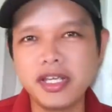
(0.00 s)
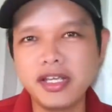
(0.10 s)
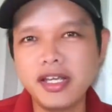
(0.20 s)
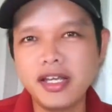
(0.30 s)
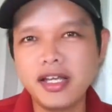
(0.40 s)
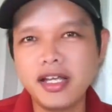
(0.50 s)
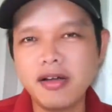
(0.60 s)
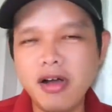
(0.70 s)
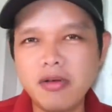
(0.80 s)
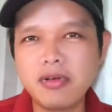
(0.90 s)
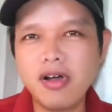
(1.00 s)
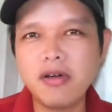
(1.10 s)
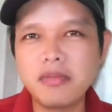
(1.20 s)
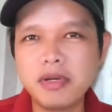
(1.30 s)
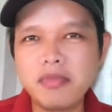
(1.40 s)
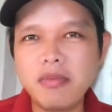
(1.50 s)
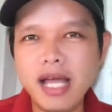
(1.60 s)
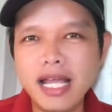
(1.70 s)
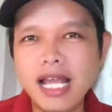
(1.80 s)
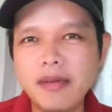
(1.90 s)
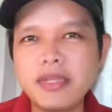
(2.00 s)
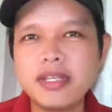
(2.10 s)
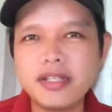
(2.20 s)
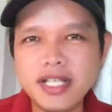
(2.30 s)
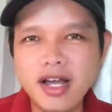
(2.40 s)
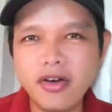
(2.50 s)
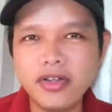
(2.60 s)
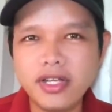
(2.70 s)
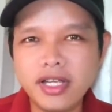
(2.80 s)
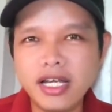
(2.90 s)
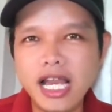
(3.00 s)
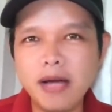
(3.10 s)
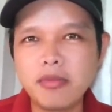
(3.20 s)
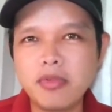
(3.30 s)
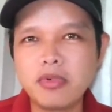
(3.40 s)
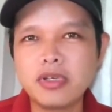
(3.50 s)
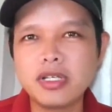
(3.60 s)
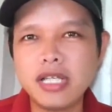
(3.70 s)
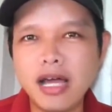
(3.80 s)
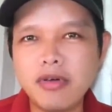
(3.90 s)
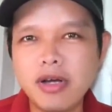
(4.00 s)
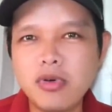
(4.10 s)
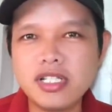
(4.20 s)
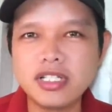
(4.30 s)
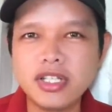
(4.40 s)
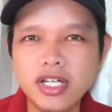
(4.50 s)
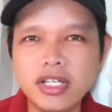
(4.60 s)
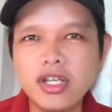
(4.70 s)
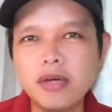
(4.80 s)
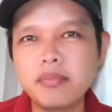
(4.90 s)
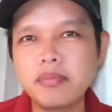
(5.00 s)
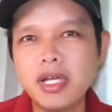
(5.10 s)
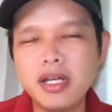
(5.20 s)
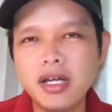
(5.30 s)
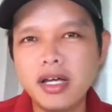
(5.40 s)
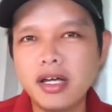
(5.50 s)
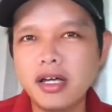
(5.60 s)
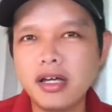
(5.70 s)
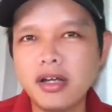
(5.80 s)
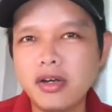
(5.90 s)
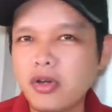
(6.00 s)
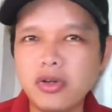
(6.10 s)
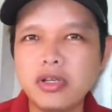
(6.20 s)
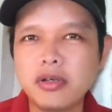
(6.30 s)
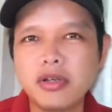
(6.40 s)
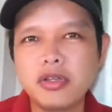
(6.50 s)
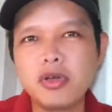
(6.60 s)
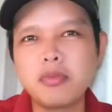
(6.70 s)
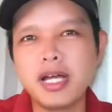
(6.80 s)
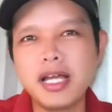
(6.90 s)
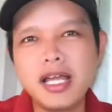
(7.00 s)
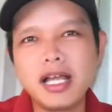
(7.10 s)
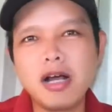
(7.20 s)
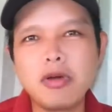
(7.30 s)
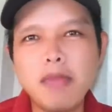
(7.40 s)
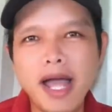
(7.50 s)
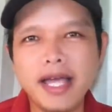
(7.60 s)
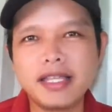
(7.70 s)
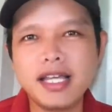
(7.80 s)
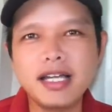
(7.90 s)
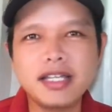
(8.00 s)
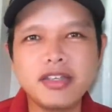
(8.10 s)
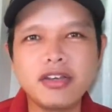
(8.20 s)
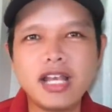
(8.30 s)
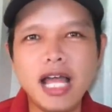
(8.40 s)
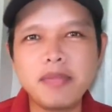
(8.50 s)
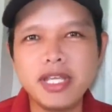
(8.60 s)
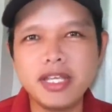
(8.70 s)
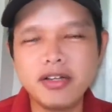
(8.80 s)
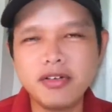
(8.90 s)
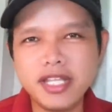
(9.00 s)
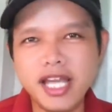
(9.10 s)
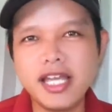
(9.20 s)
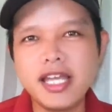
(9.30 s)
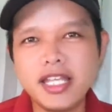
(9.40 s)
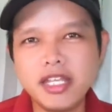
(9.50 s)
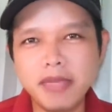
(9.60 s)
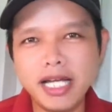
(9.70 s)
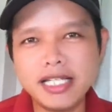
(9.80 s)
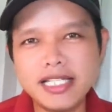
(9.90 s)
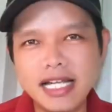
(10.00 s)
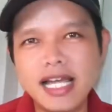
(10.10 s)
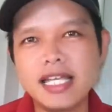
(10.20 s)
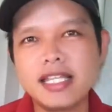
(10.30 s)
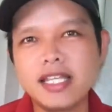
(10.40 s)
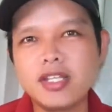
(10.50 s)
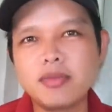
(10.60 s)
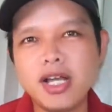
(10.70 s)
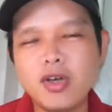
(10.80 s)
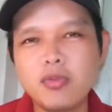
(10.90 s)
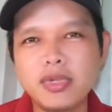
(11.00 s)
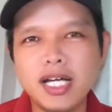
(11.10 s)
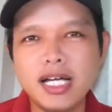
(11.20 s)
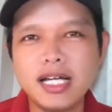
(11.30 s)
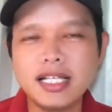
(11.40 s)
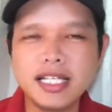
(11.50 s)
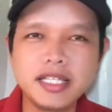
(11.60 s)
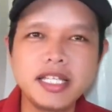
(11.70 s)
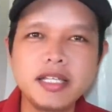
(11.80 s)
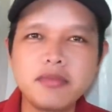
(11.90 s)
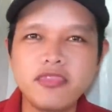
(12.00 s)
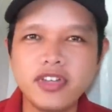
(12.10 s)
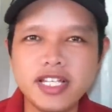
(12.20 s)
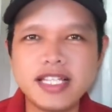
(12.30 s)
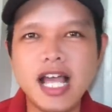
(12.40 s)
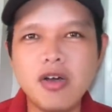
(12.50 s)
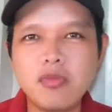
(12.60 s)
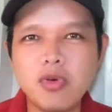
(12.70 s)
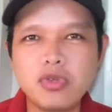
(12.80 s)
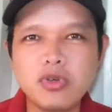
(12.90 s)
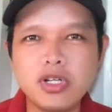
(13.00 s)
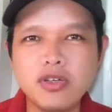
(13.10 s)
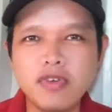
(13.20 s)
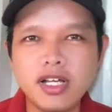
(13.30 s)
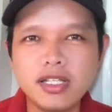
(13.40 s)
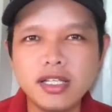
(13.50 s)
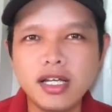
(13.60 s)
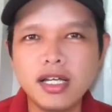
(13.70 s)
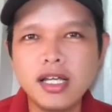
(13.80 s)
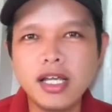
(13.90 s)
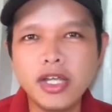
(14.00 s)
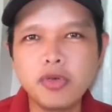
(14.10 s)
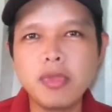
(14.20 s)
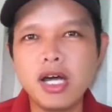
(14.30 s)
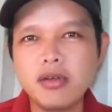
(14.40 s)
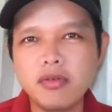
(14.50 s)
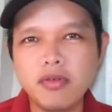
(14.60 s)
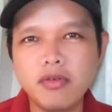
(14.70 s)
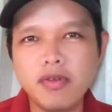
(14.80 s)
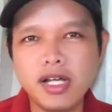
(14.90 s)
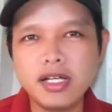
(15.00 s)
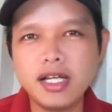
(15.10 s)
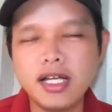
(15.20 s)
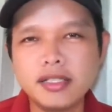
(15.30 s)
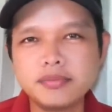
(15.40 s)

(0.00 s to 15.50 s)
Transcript: chuyện, đúng không? Còn bên bồng lai làm gì cho xã hội, làm tạo ra một cái sự nhơ nhớp. Thôi nói chung là không có bàn tới cái chuyện đó làm gì, đúng không nha? Nhưng mà sẵn đây thì chúng ta cũng lên tiếng vì sao một số người vẫn yêu mến, vẫn